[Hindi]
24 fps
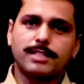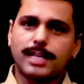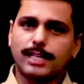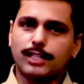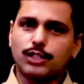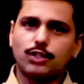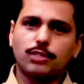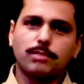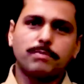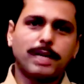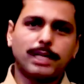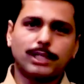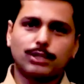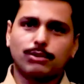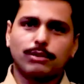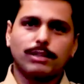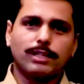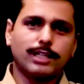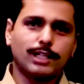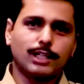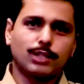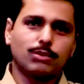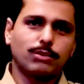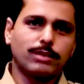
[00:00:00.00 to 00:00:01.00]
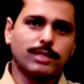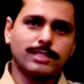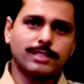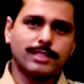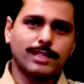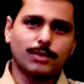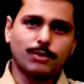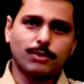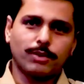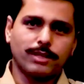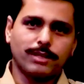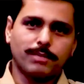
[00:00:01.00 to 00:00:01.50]
मेरी शादी की बात को लेकर
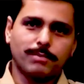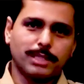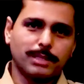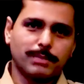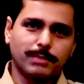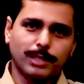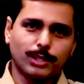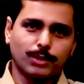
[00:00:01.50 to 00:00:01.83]
थोड़ा सा कोई